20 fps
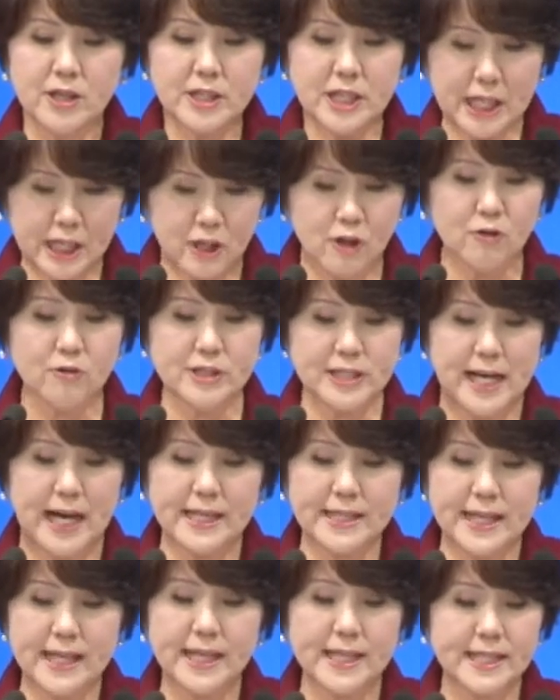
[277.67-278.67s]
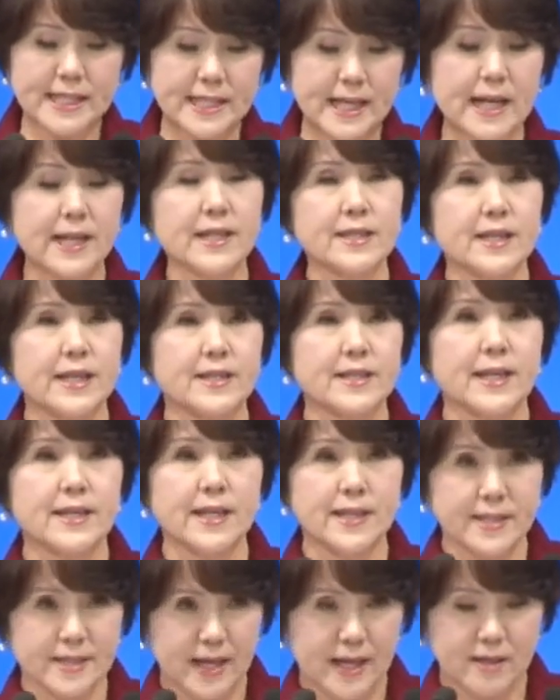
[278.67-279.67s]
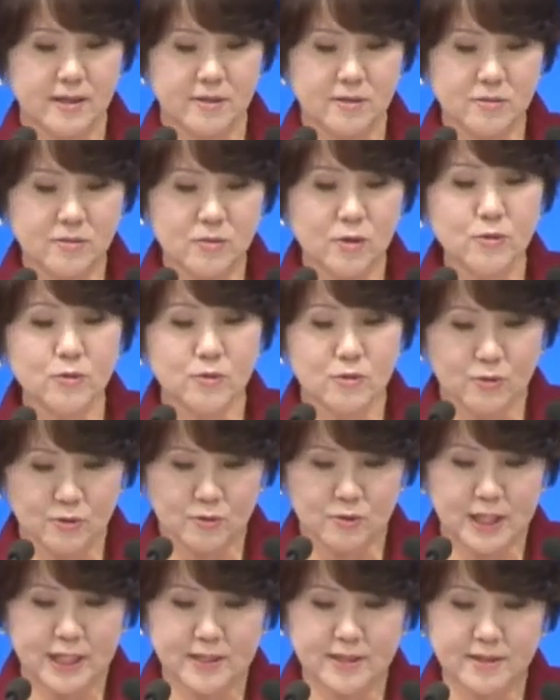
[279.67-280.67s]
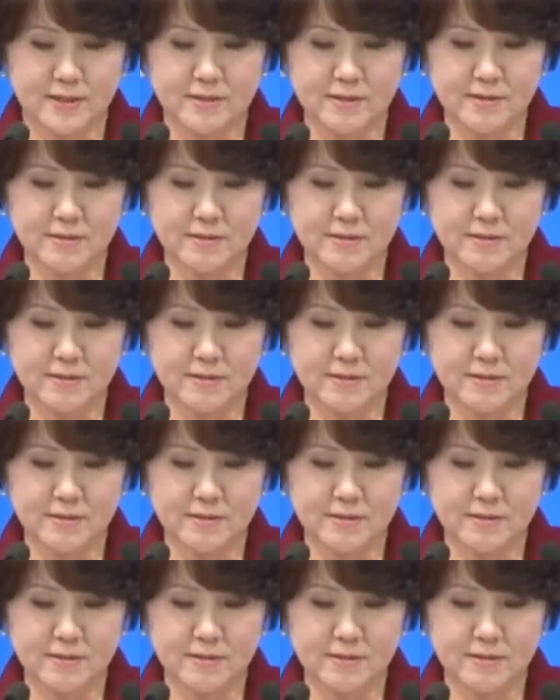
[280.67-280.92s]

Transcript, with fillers: 企業に働きかけていただきたいということです。